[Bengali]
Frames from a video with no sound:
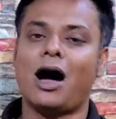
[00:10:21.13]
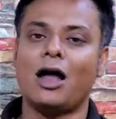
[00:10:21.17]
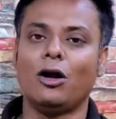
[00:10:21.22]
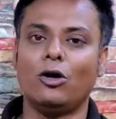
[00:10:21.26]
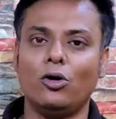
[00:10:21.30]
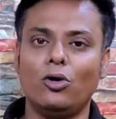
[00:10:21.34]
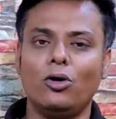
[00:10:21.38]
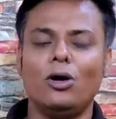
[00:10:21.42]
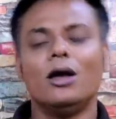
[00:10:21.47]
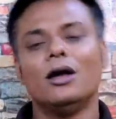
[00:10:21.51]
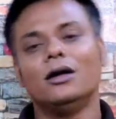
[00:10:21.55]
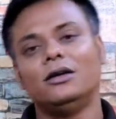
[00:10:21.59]

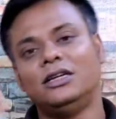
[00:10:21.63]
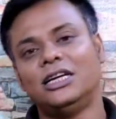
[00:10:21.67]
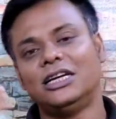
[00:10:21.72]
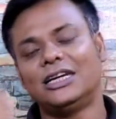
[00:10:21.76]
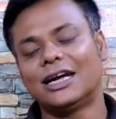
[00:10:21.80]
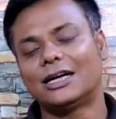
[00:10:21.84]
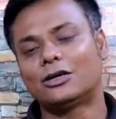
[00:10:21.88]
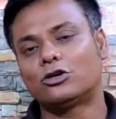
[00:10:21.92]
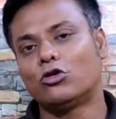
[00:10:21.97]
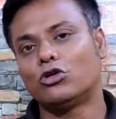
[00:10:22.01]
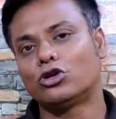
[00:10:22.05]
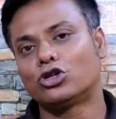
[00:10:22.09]
ভালো
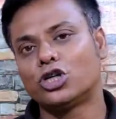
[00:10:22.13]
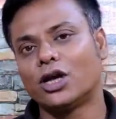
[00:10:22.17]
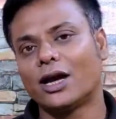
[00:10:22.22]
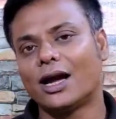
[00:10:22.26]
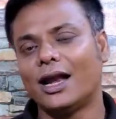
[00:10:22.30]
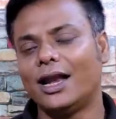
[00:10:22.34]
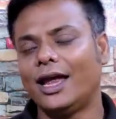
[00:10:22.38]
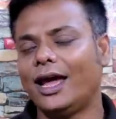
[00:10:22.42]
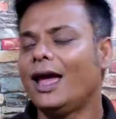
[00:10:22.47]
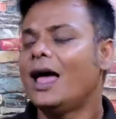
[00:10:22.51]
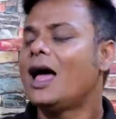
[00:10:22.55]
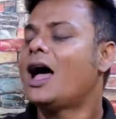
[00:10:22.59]
ডিটেক্ট করছে
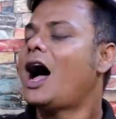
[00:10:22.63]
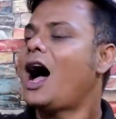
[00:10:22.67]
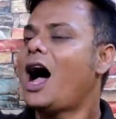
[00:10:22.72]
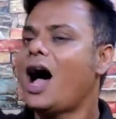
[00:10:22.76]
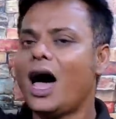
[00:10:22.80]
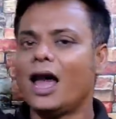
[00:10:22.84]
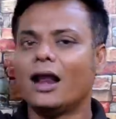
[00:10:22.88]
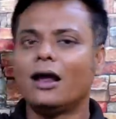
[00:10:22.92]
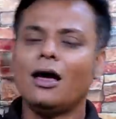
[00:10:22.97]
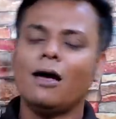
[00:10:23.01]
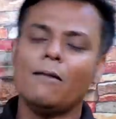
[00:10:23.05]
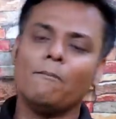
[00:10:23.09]
এখানে
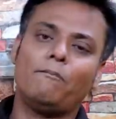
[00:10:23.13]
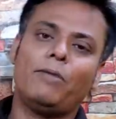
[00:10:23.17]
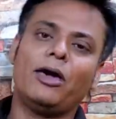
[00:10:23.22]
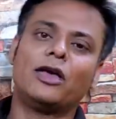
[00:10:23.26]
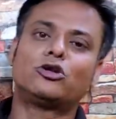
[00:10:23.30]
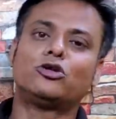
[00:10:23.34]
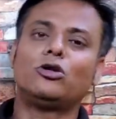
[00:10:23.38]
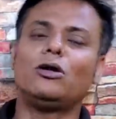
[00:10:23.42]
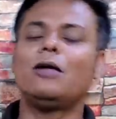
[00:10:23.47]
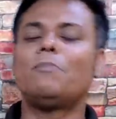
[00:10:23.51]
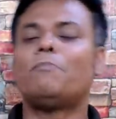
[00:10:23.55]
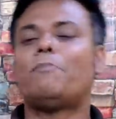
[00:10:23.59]
আর
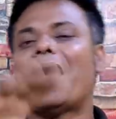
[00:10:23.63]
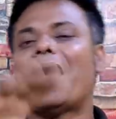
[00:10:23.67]
পেছনে